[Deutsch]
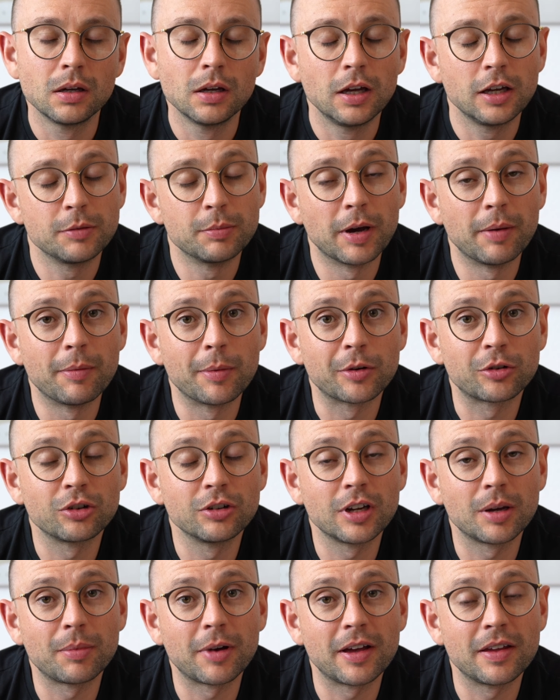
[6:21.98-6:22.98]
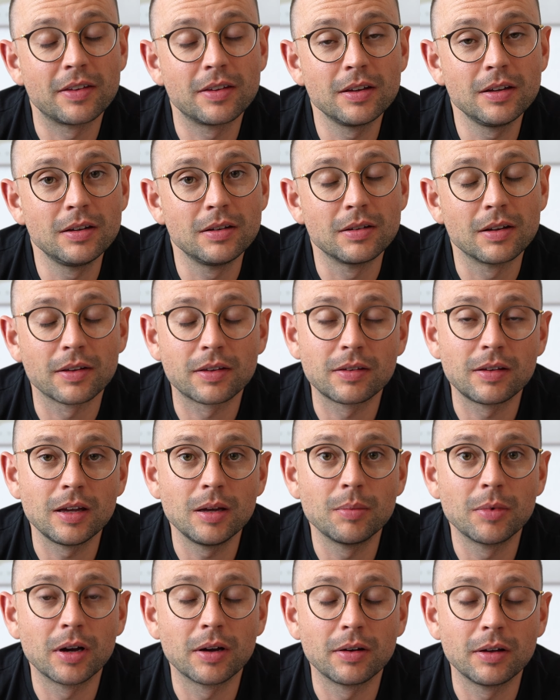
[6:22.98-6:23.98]
Ich meine, wenn wir schon dabei sind, das
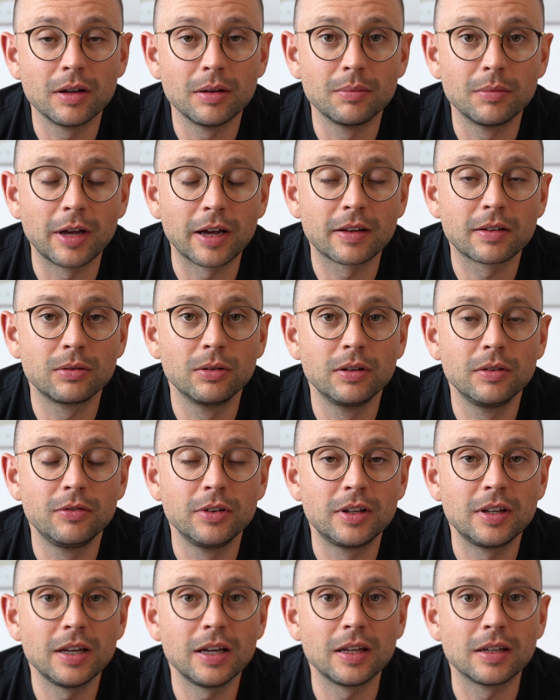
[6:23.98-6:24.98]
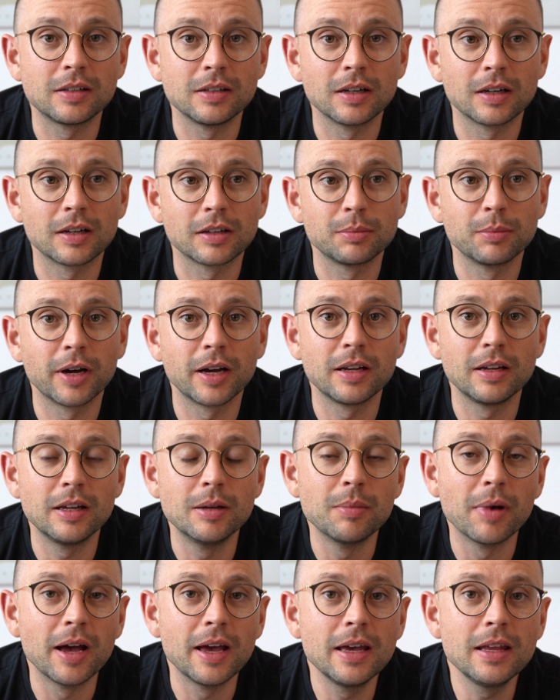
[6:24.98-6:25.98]
Thema Exklusivität, ja, ich meine,
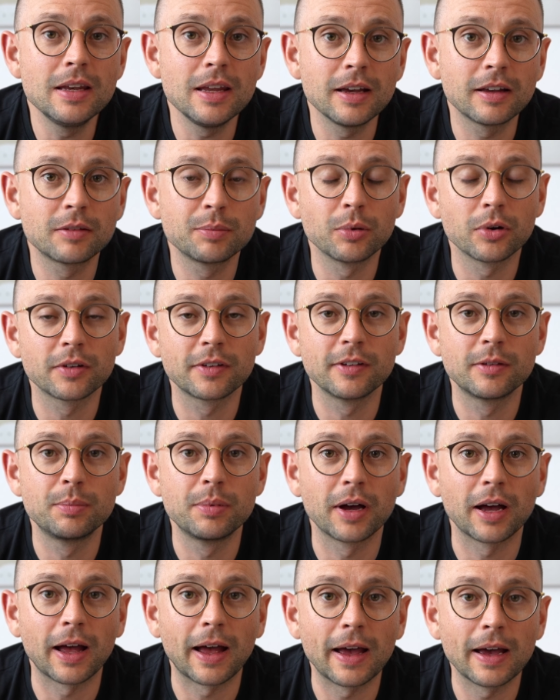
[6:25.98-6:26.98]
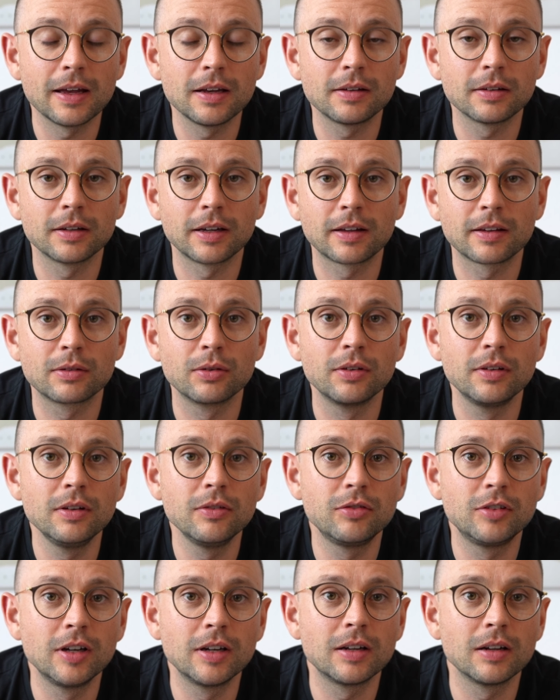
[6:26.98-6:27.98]
immerhin Xbox ist bereit,
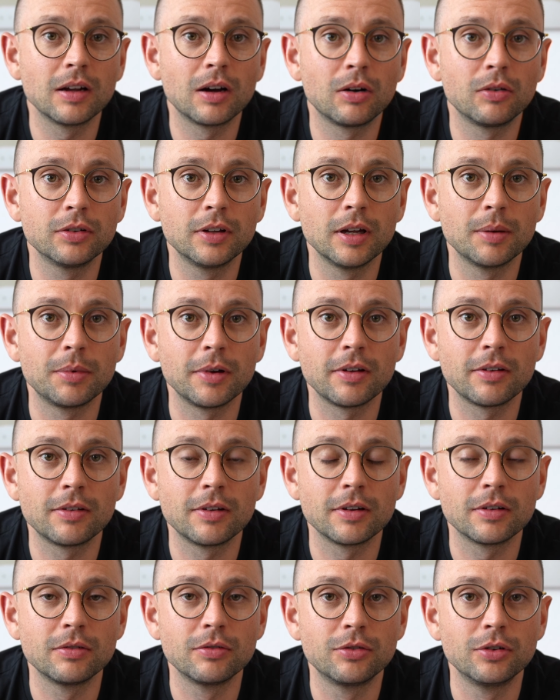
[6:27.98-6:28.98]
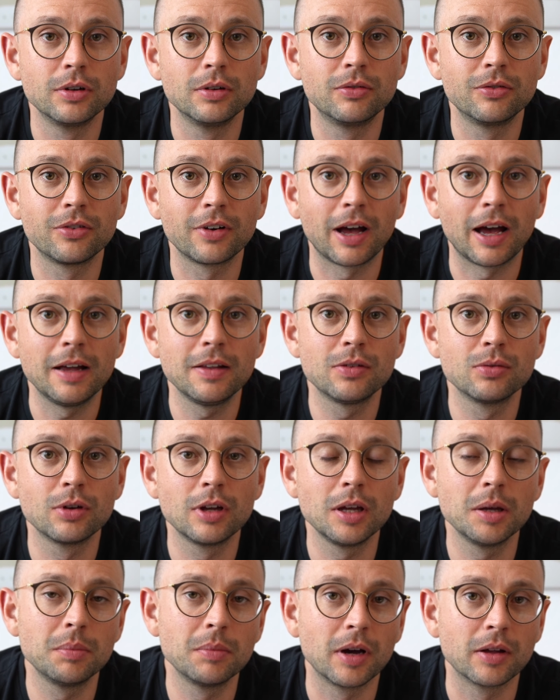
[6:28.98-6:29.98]
Exklusivtitel auf der PlayStation 5
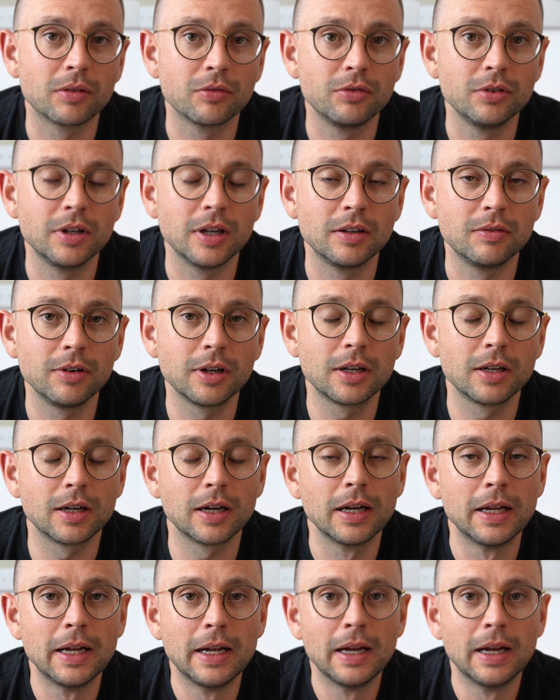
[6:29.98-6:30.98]
freizugeben, also für die Entwickler.